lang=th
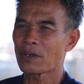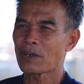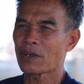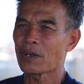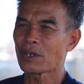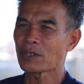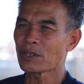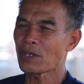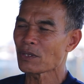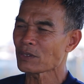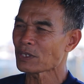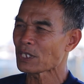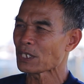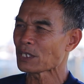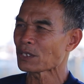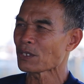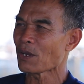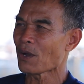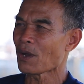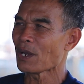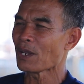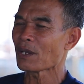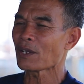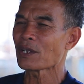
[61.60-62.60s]
ก็ต้องติด
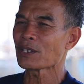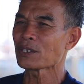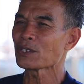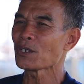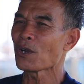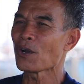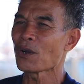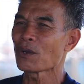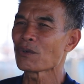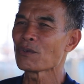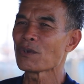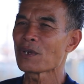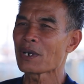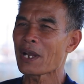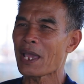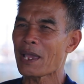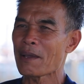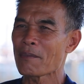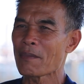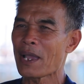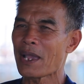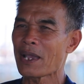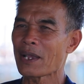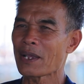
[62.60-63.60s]
ต่อแล้วก็จองล่วงห
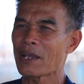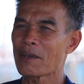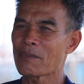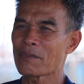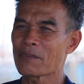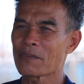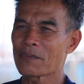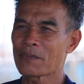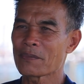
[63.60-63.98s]
น้ามาครับ